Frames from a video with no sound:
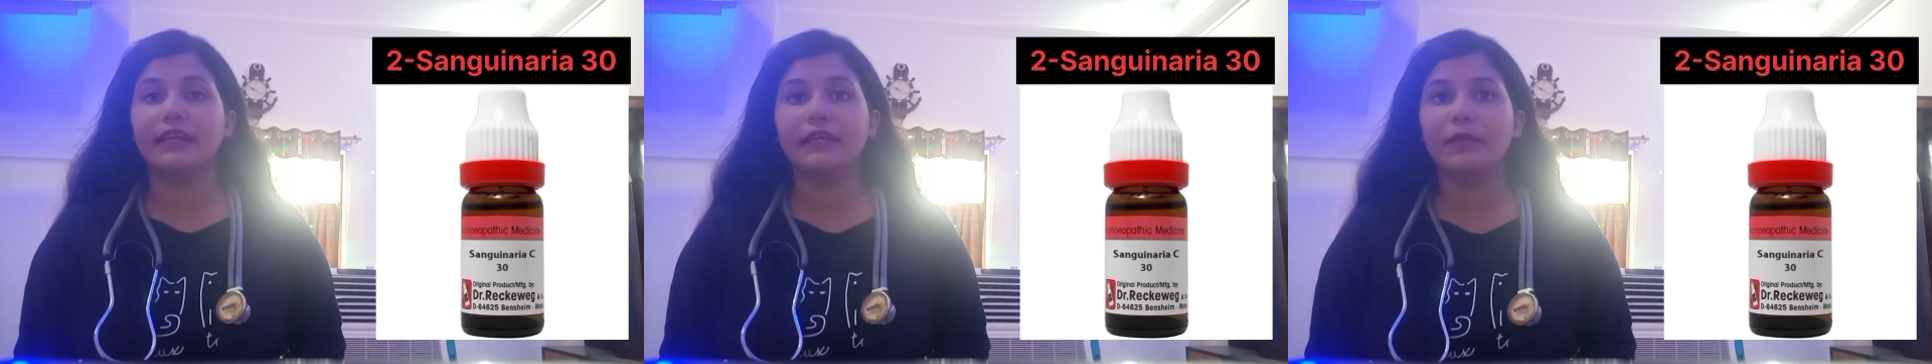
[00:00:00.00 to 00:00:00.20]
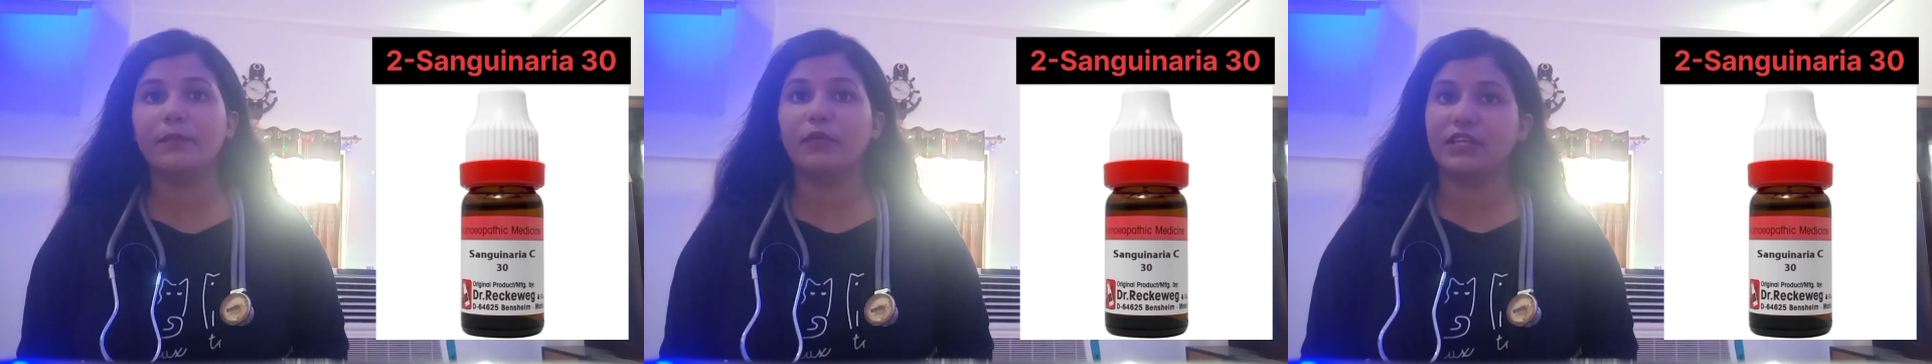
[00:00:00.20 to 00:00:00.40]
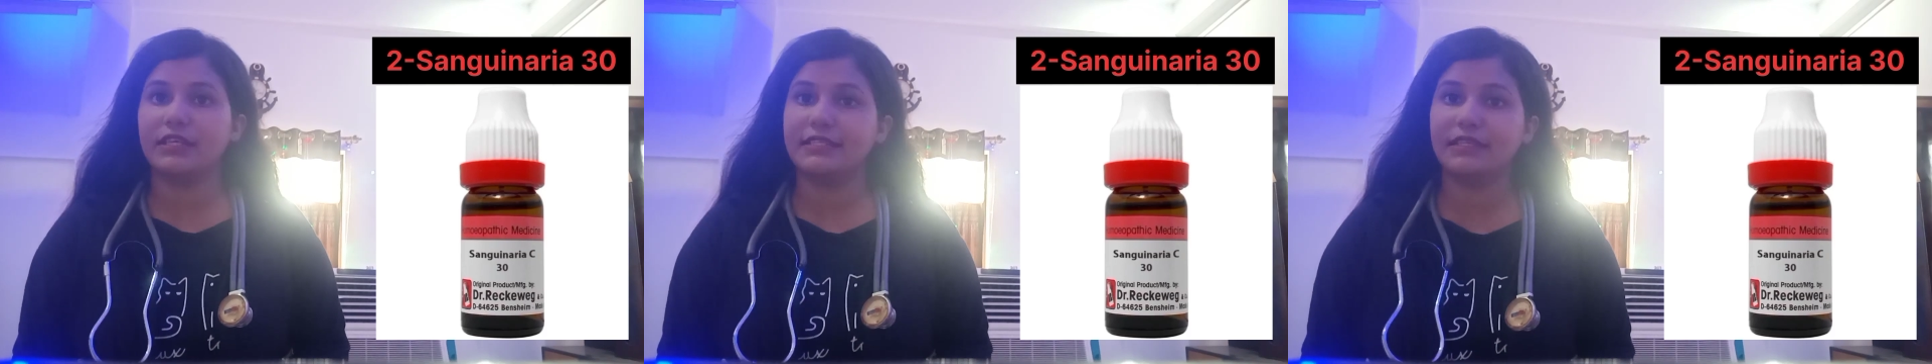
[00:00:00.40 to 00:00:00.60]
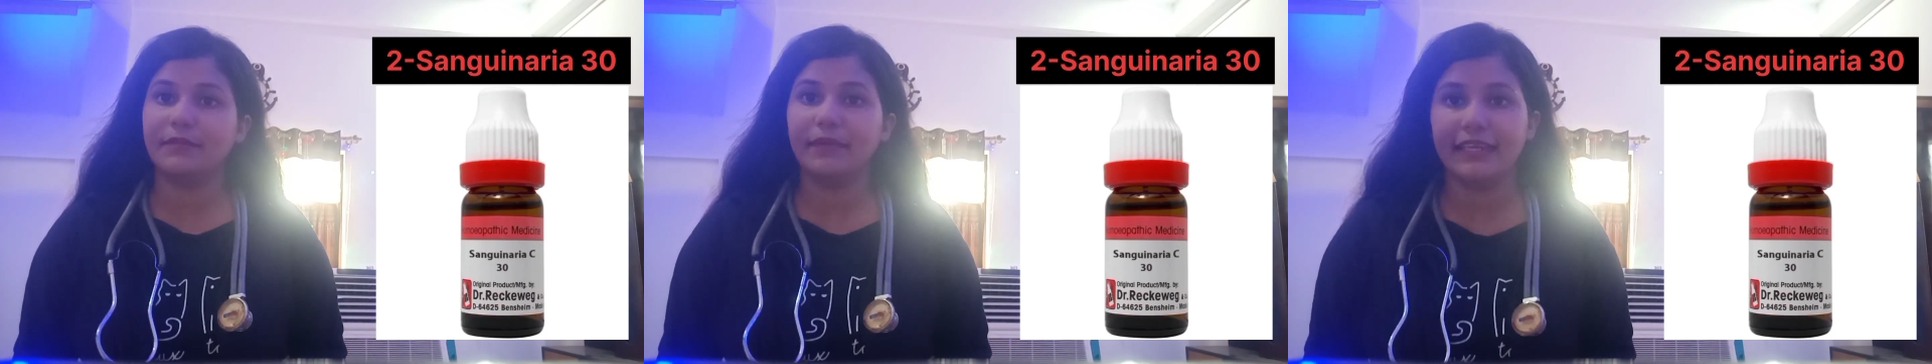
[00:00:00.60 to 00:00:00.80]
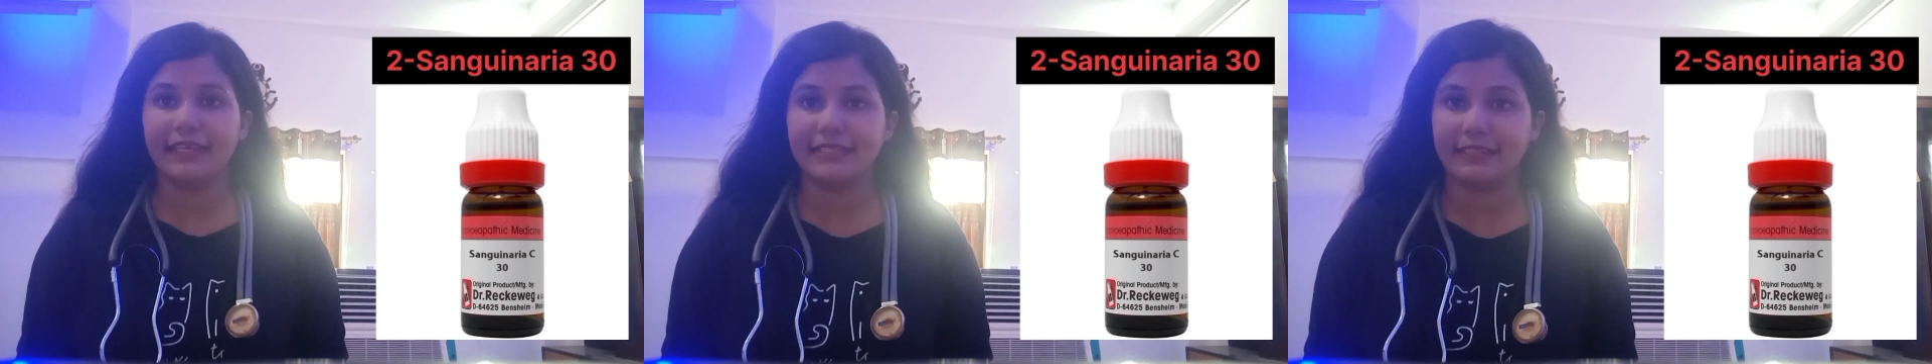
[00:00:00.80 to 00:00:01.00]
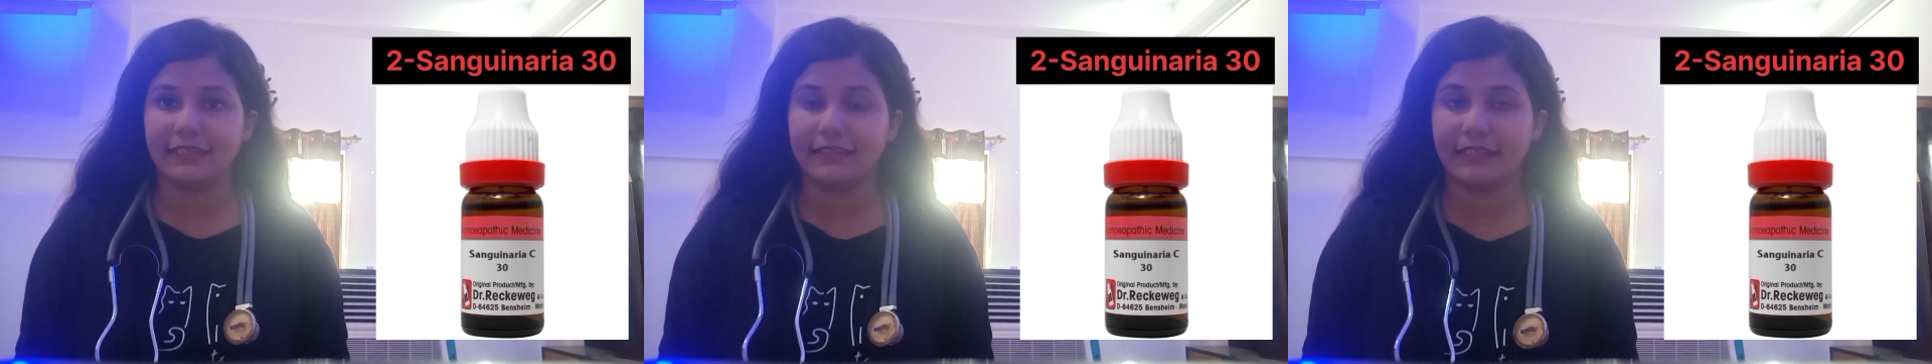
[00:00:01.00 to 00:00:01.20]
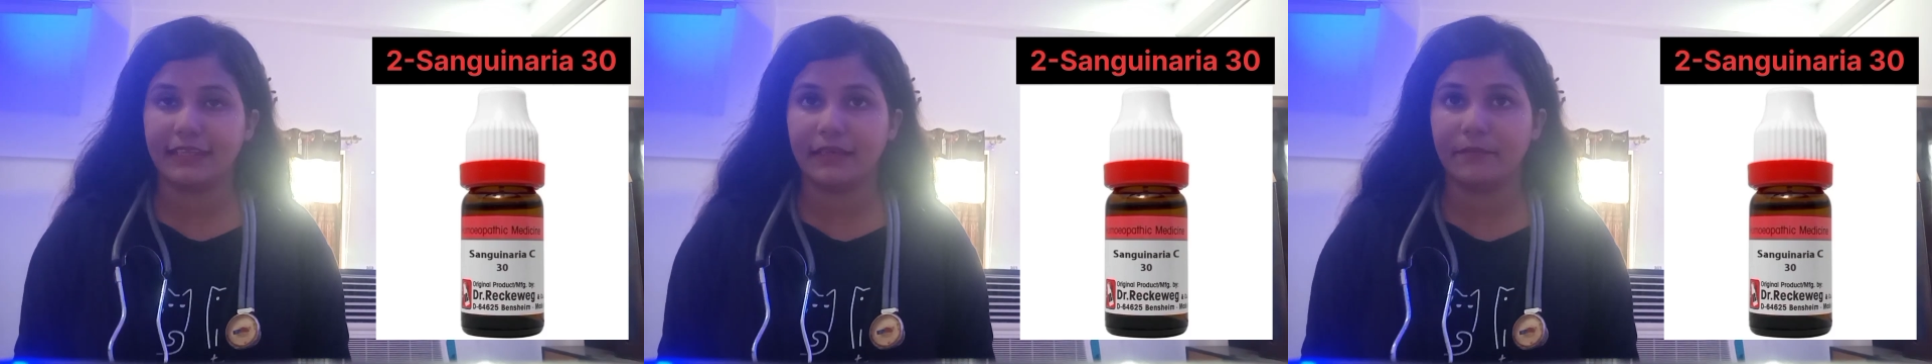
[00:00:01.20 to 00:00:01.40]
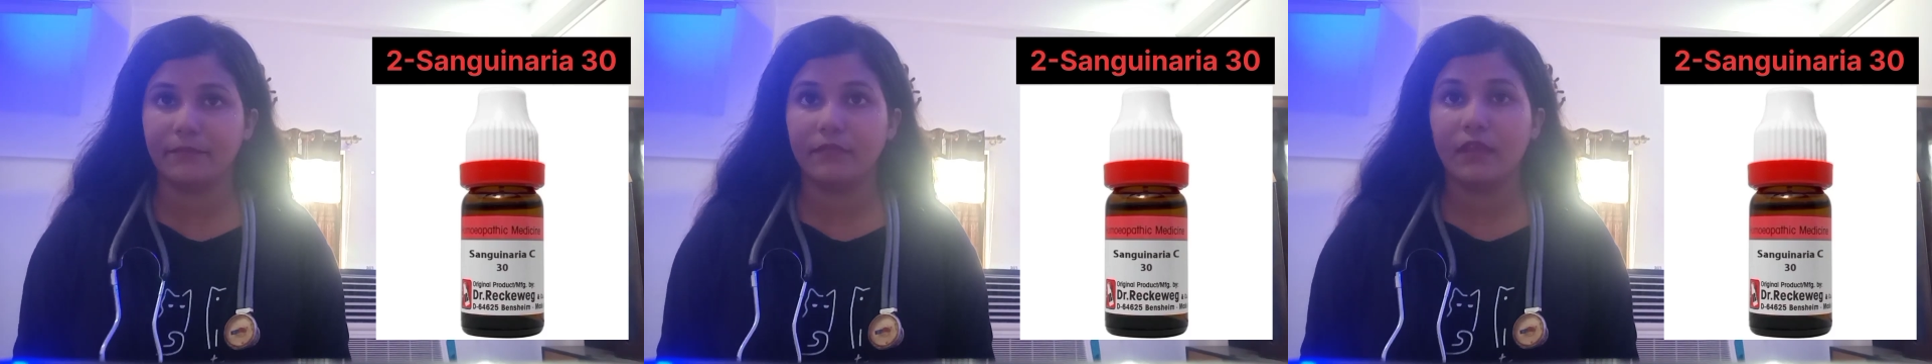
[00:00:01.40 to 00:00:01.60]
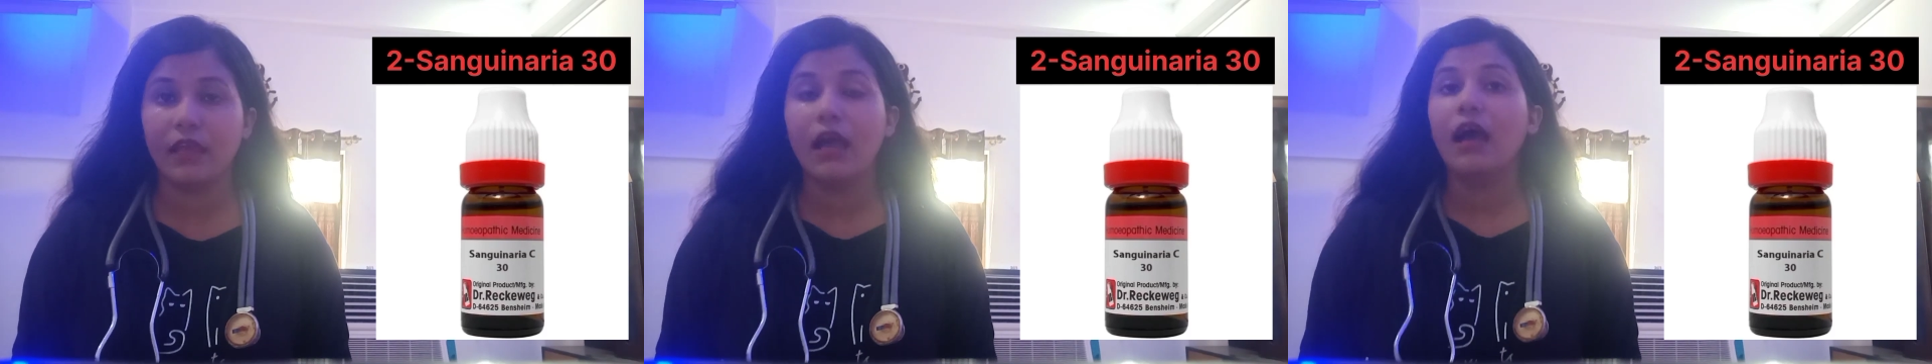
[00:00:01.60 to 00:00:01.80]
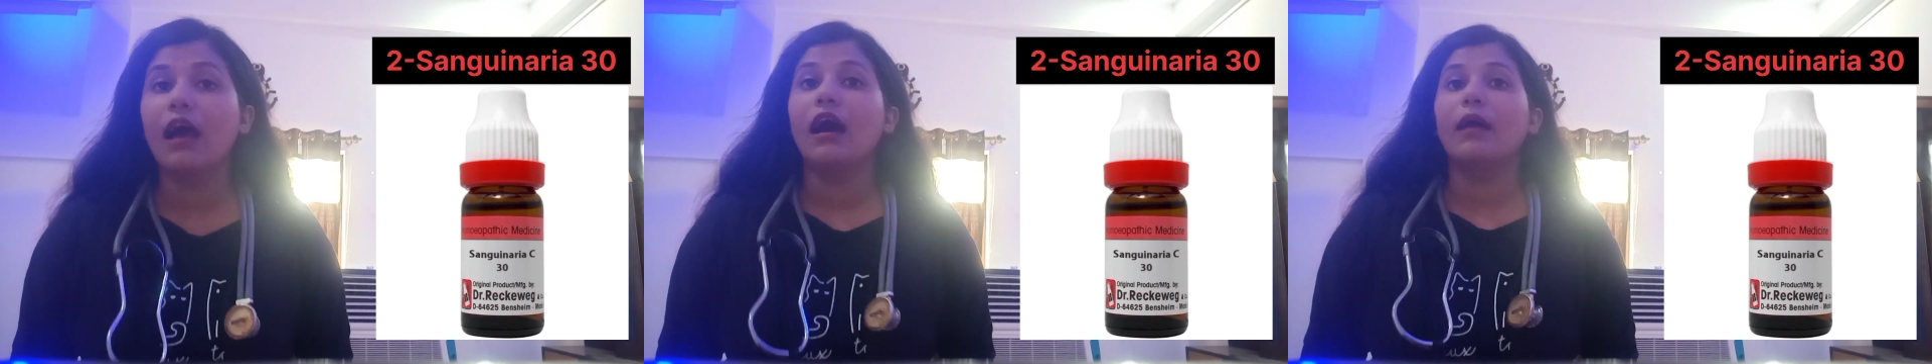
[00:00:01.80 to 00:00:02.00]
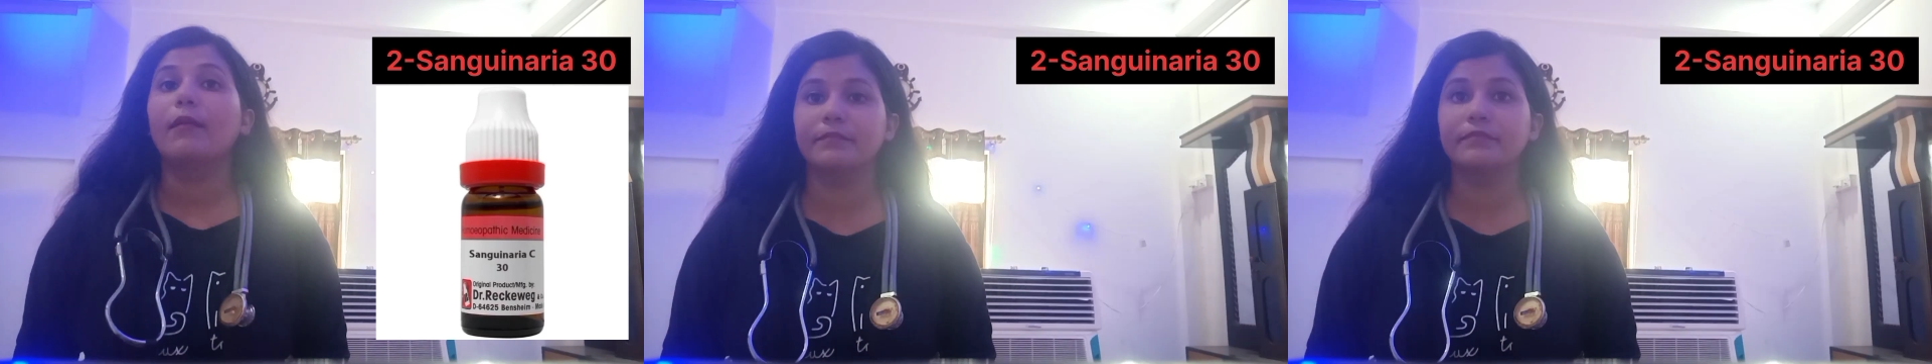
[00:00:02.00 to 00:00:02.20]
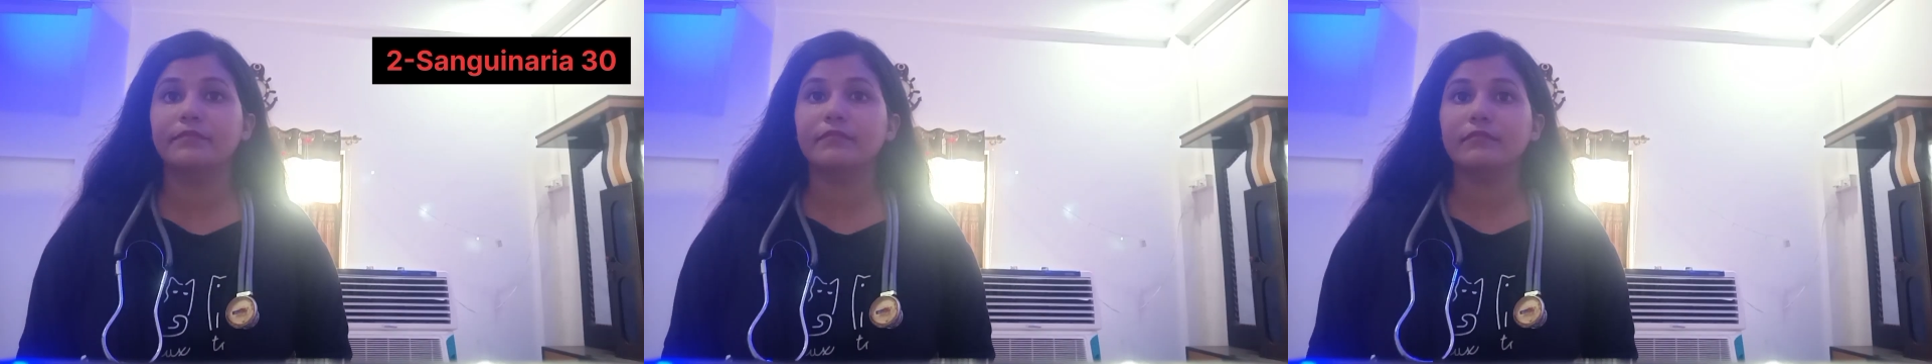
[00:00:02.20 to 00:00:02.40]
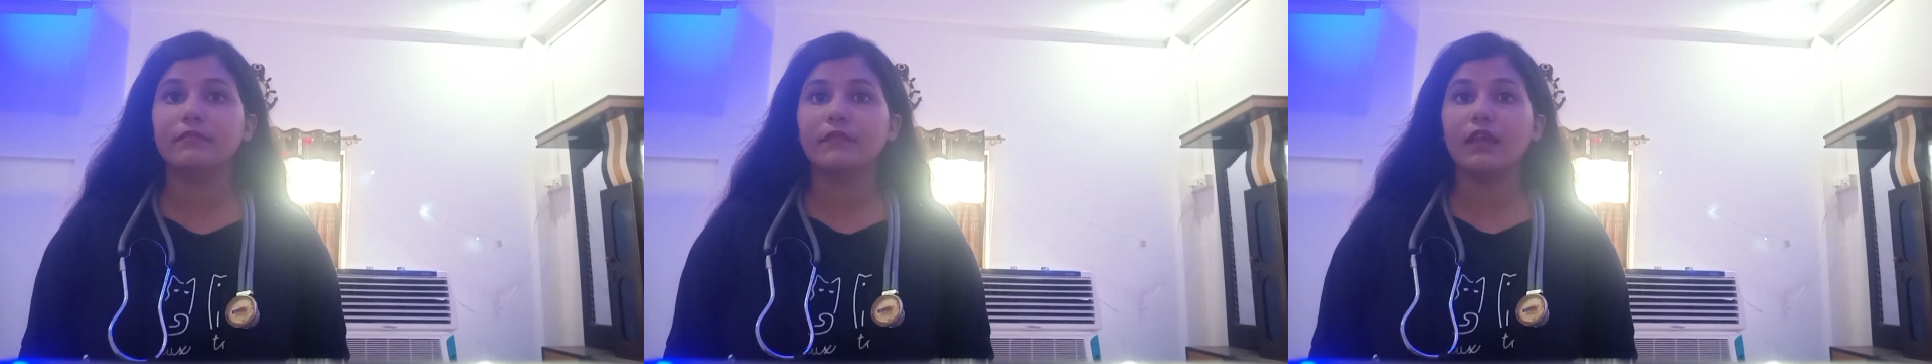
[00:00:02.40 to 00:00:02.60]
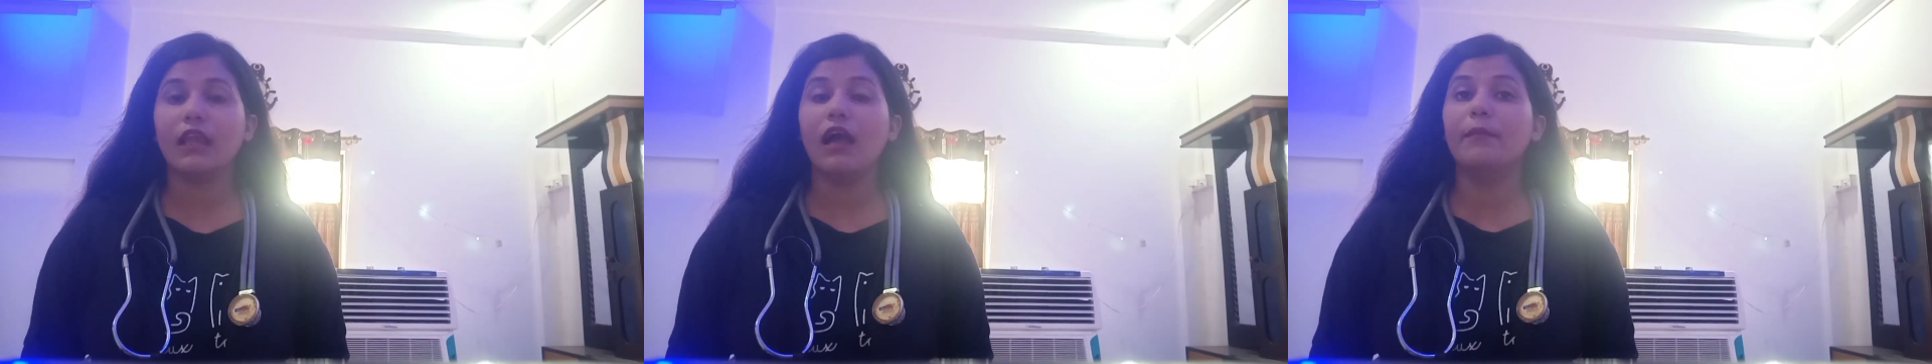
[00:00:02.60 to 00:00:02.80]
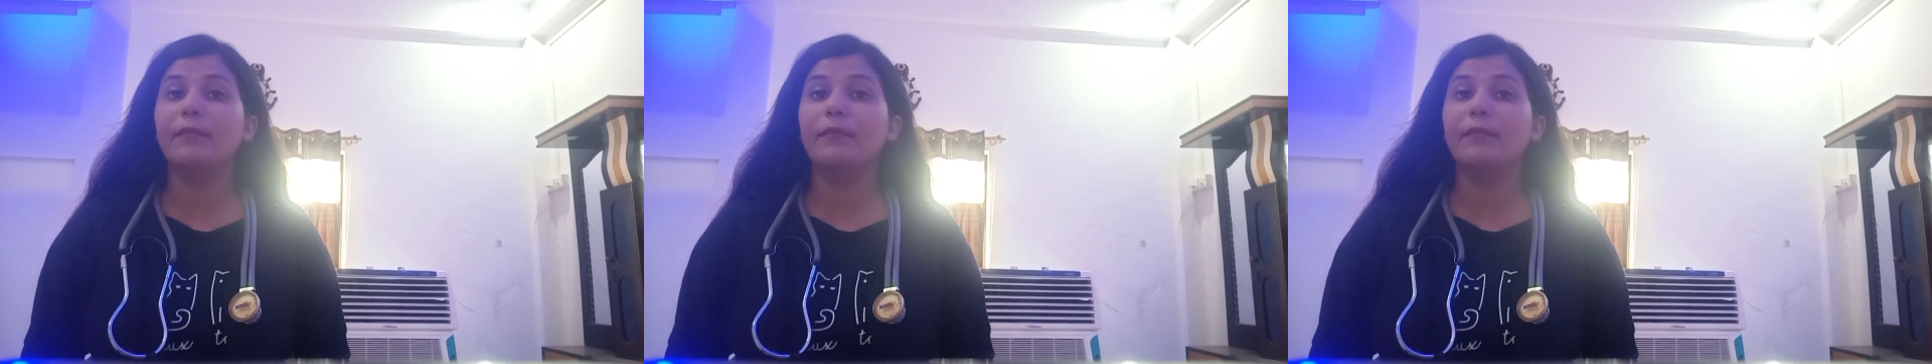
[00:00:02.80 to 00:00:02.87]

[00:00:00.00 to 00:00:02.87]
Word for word: थर्टी पोटेंसी में ले सकते हैं